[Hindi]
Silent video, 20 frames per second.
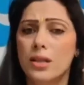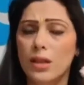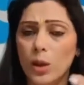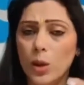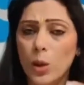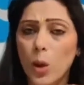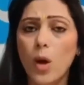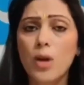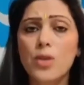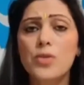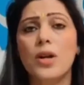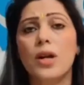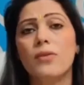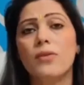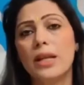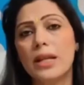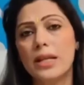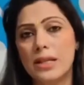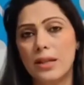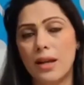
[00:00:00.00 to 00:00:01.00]
लॉन्ग
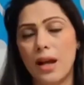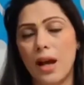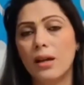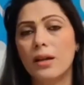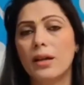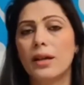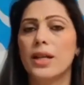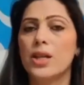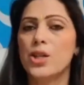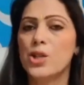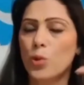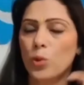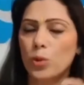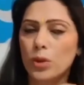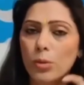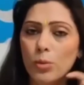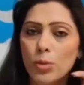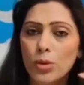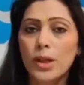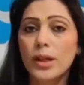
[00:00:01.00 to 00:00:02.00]
ट्रैवलिंग्स ना करें
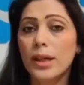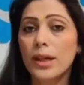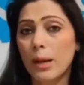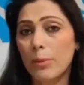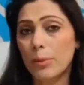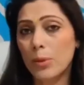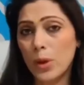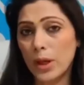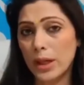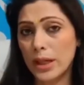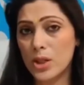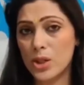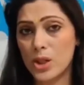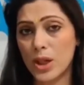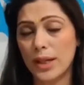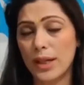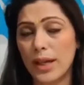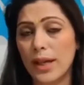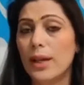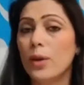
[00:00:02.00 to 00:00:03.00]
छोटा मोटा अगर आपको कहीं
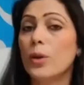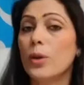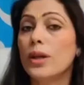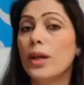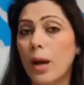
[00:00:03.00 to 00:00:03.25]
जाना है कोई